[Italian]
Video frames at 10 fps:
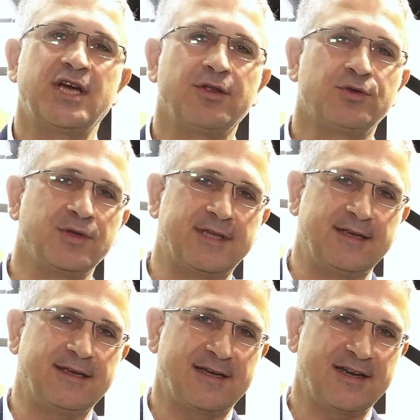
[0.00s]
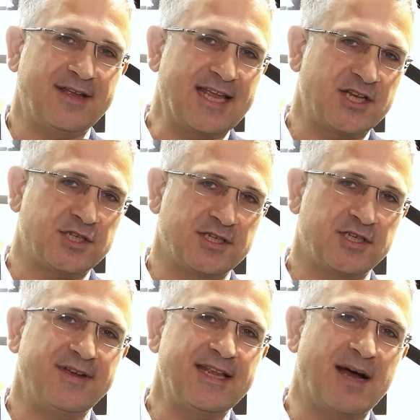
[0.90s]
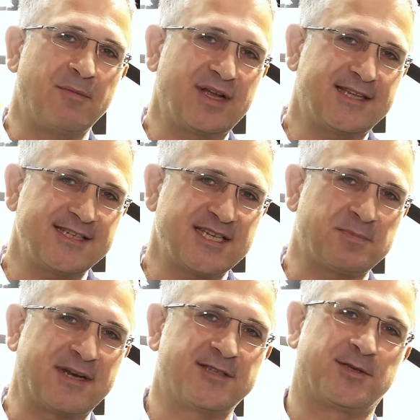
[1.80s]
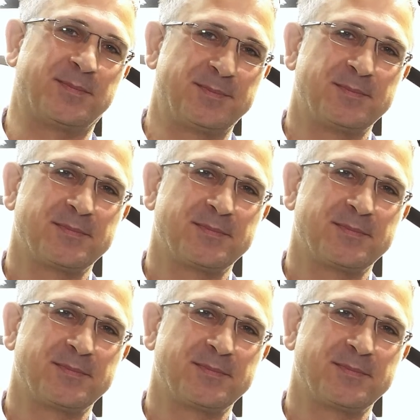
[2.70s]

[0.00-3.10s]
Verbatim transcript: ciao a tutti, arrivederci, ci vediamo a Trieste Espresso.